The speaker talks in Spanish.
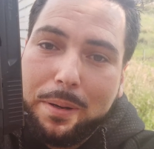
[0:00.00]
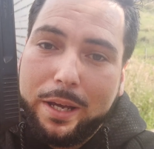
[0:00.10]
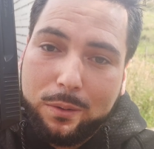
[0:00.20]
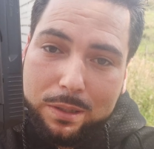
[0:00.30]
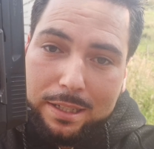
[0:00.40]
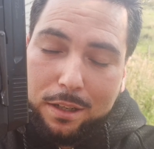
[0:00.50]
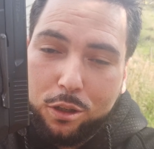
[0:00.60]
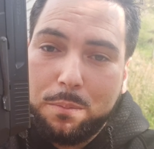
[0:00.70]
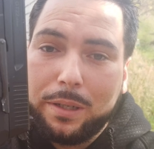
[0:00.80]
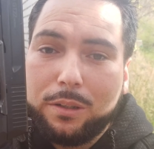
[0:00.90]
Pero
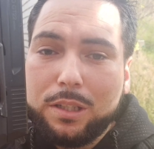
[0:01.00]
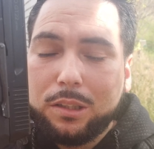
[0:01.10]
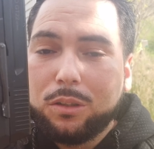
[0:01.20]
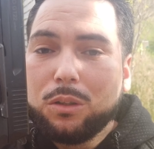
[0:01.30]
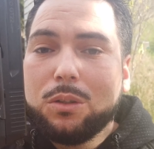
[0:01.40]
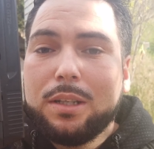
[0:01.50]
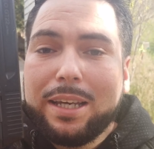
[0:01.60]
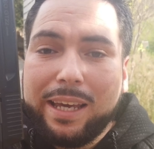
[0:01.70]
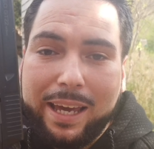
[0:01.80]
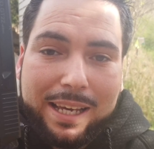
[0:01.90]
lo mejor de todo
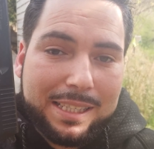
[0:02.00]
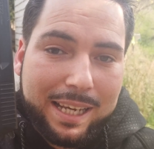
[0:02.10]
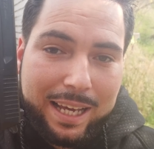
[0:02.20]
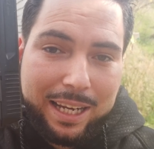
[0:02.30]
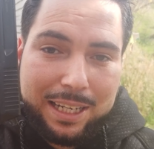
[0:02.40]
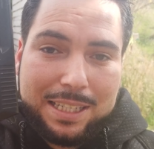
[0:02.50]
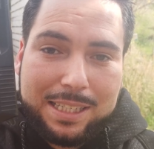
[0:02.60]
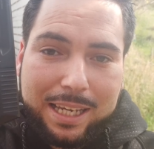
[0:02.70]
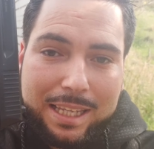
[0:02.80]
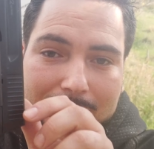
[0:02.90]
es el
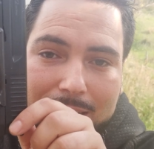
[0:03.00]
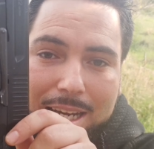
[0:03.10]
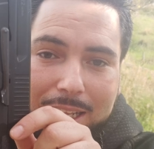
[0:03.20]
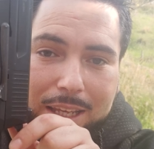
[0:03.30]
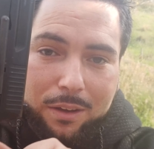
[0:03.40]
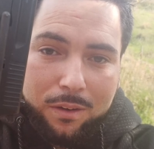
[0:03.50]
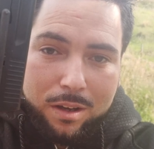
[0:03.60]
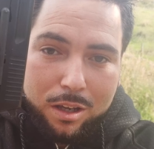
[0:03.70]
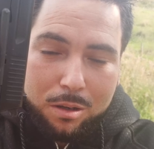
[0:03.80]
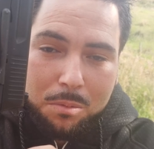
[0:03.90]
reset del gatillo.
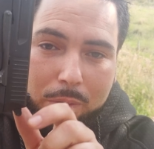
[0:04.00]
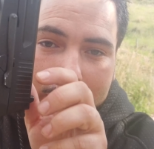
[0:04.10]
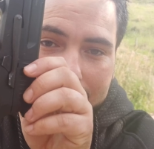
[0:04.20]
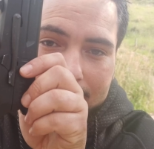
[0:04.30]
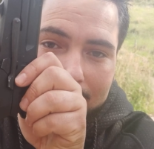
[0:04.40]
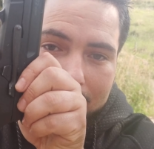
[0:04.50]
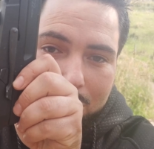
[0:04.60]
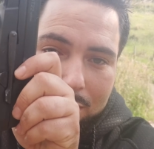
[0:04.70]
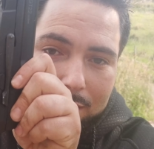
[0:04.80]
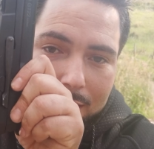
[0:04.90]
Como ven el
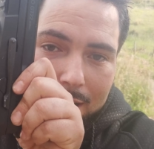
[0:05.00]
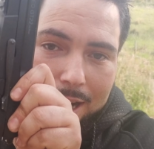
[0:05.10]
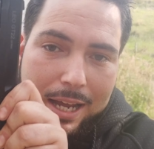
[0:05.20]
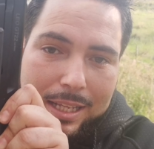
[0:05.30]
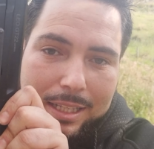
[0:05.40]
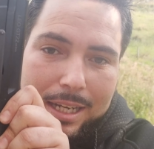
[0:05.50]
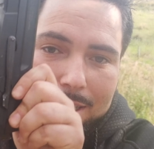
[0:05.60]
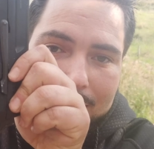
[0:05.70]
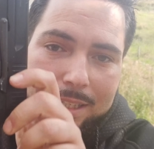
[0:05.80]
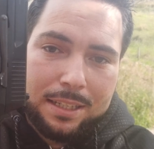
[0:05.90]
gatillo está hasta
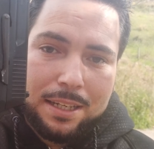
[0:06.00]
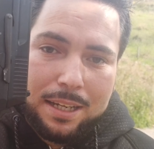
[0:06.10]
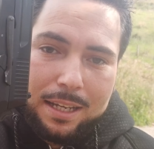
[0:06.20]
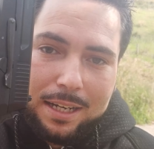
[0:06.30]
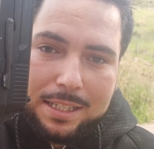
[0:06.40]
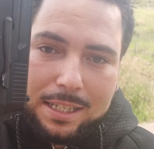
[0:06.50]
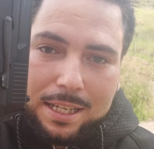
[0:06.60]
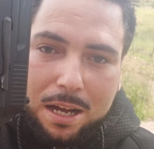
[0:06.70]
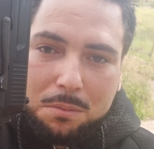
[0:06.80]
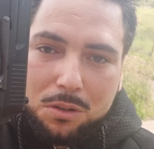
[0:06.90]
atrás.
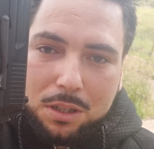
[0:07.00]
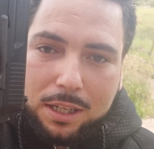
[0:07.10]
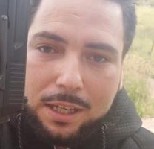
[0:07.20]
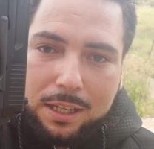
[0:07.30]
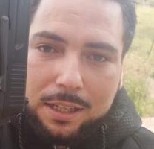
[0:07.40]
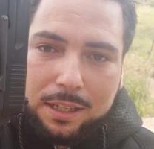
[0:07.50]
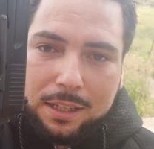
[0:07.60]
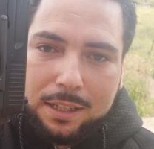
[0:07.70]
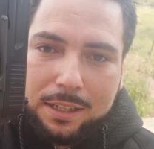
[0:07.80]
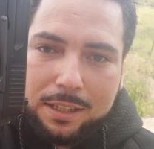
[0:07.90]
Reseteamos y
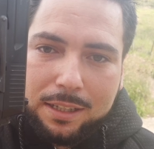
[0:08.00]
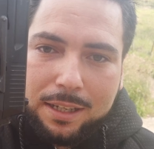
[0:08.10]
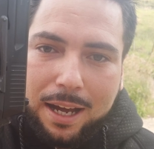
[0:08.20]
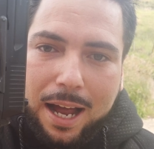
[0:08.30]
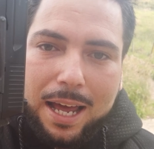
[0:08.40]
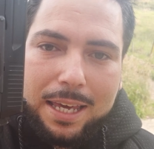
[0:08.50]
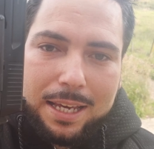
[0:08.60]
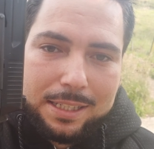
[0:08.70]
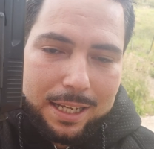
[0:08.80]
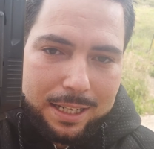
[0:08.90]

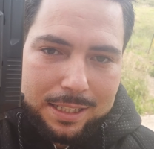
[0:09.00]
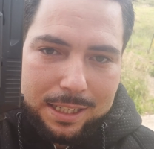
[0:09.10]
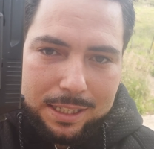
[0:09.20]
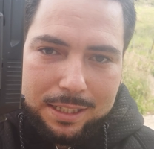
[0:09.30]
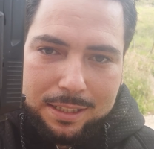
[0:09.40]
ahí está el reset.